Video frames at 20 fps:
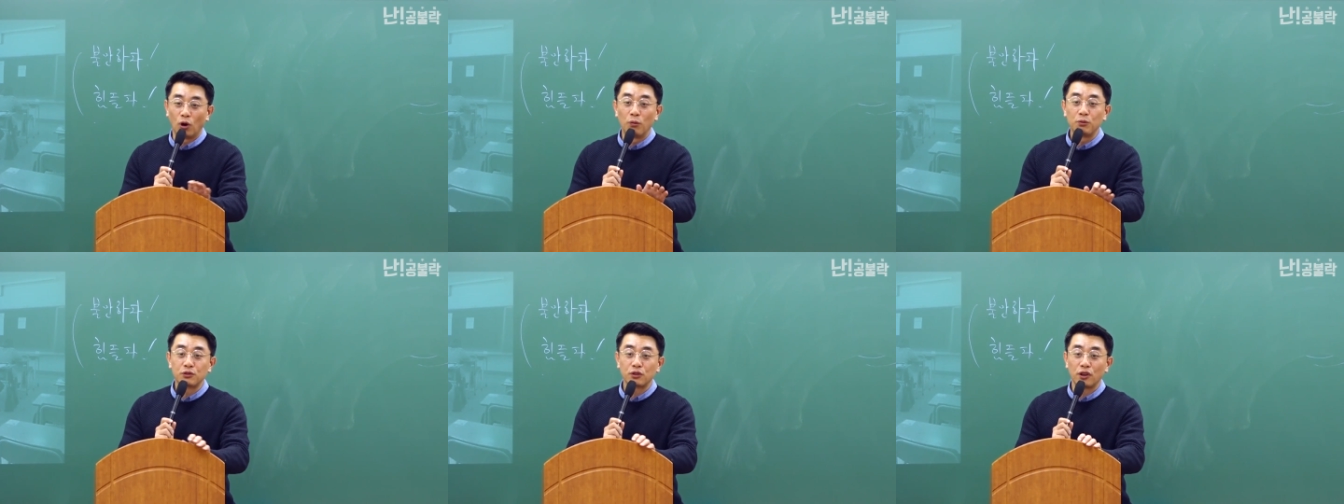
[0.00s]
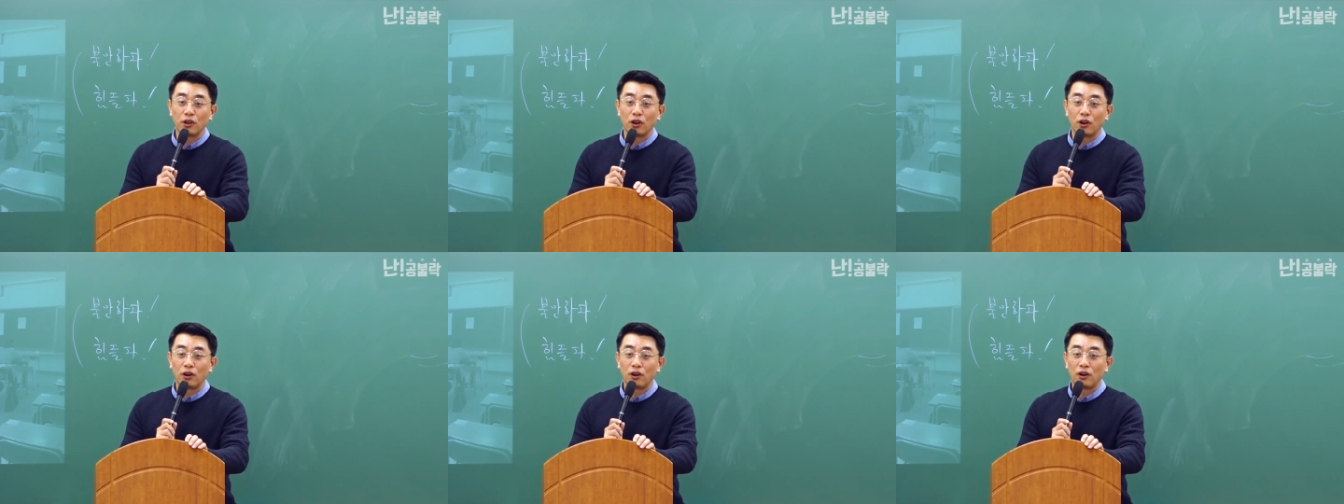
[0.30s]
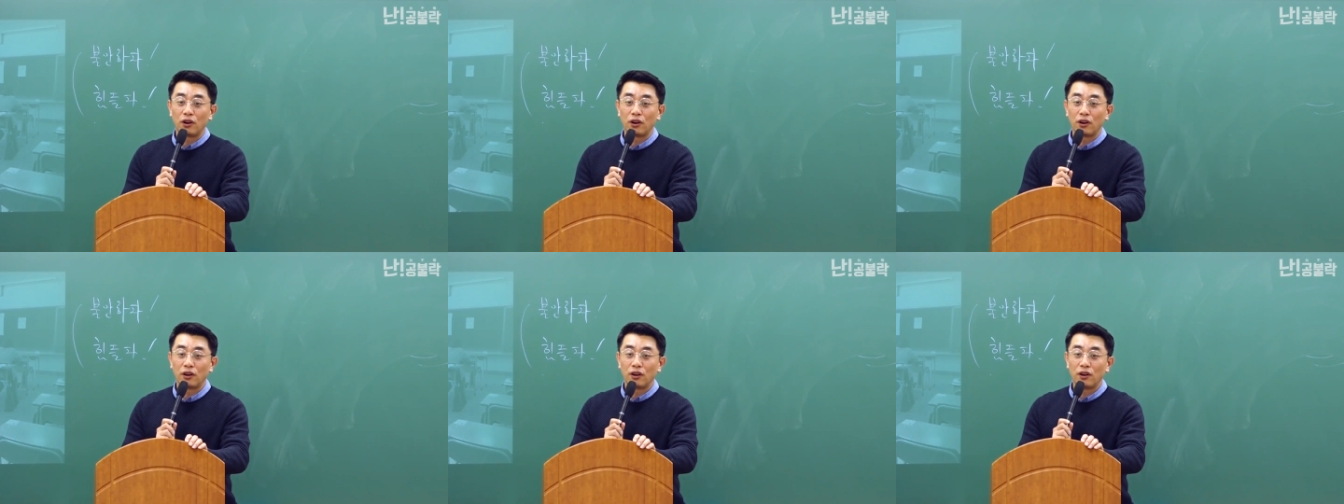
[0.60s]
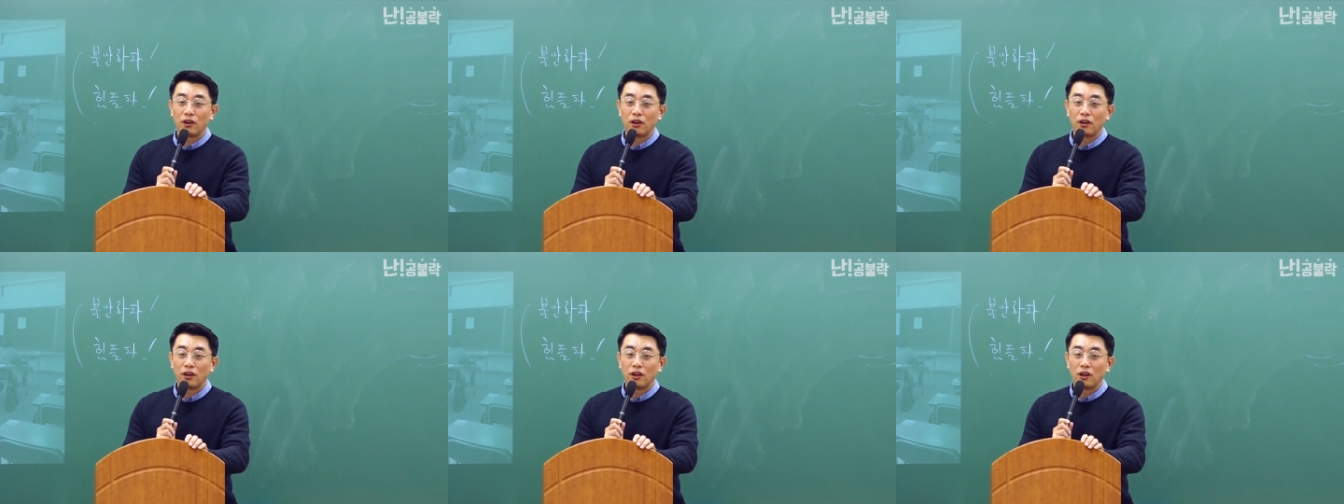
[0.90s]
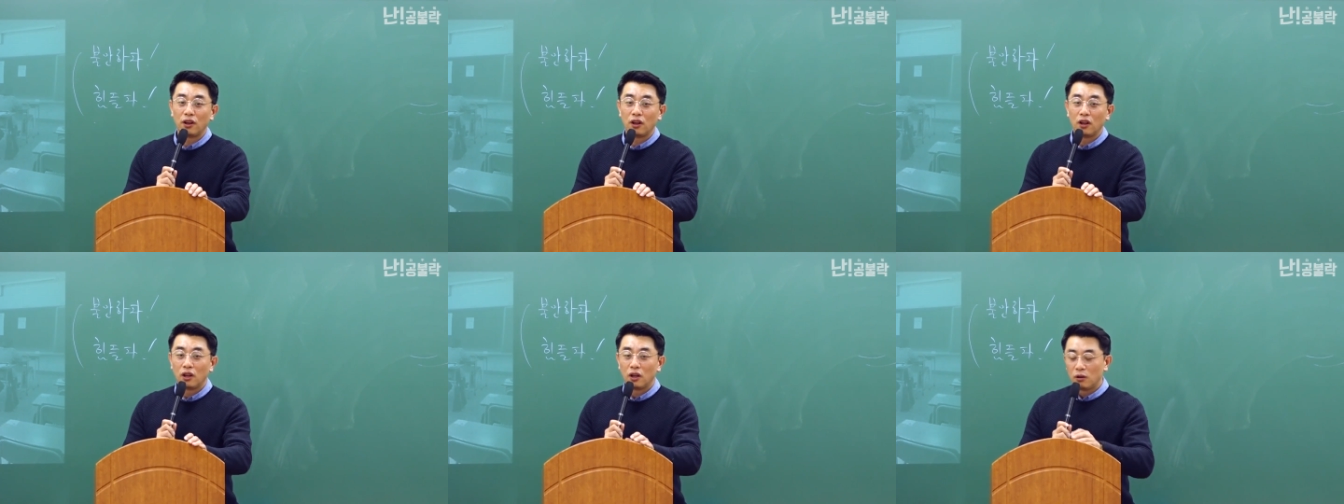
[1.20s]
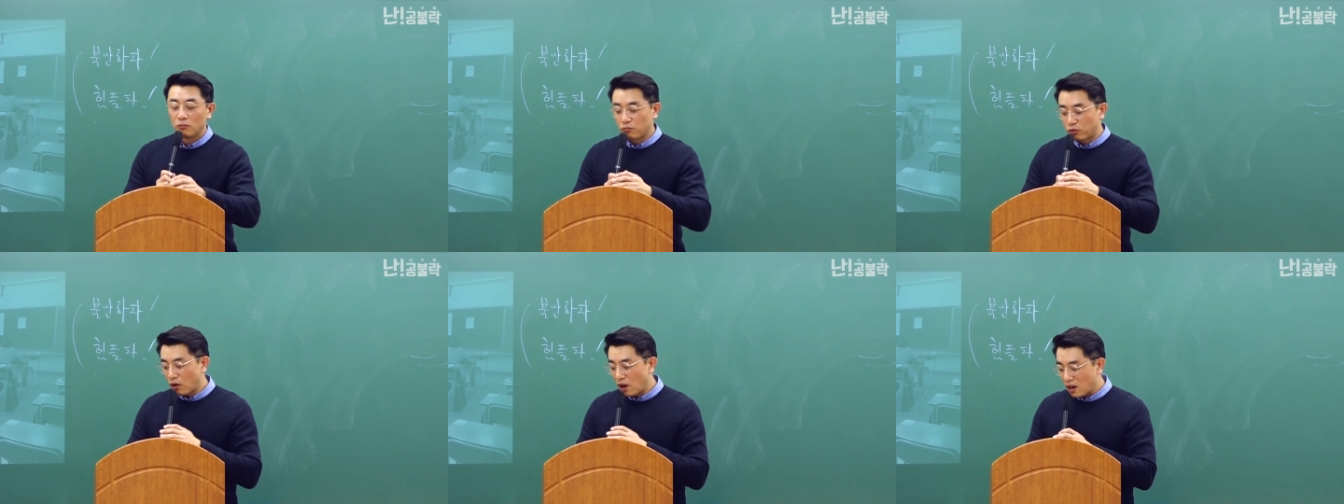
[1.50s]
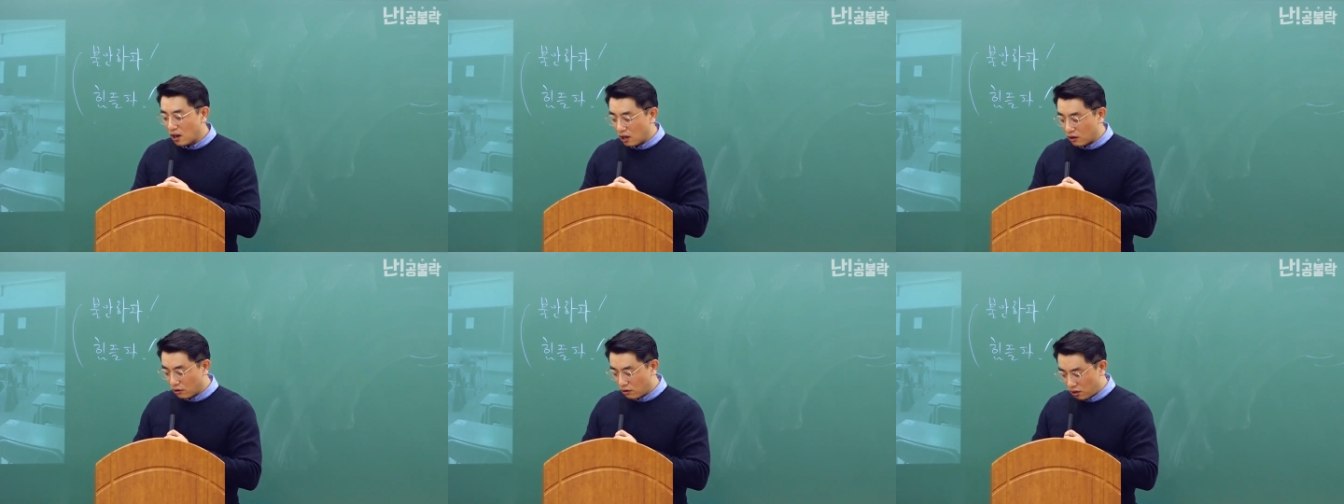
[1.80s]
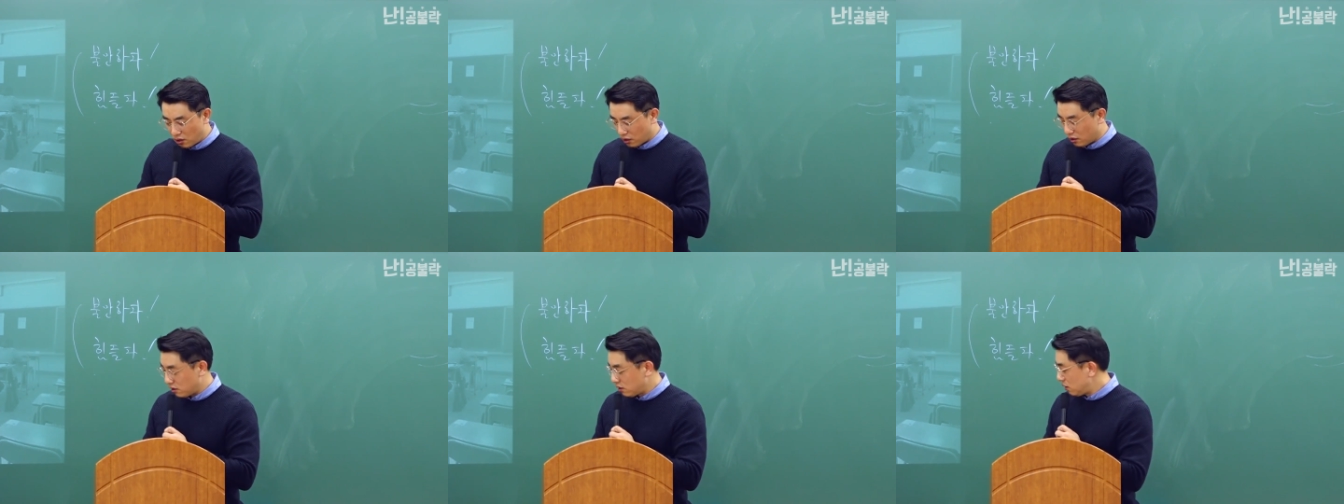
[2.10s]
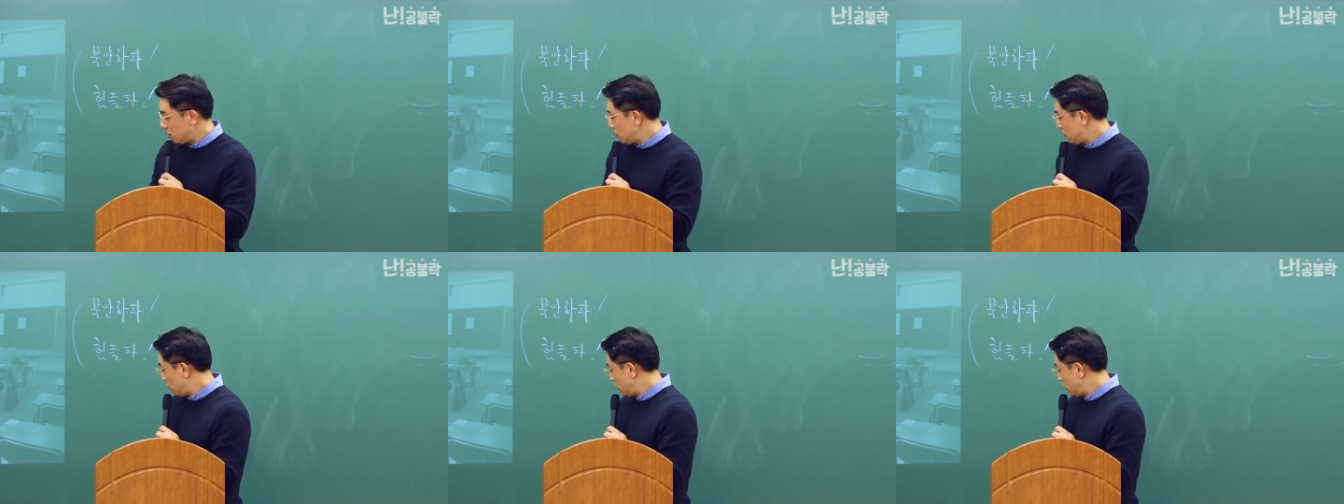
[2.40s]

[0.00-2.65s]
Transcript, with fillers: 없어요. 불안한 건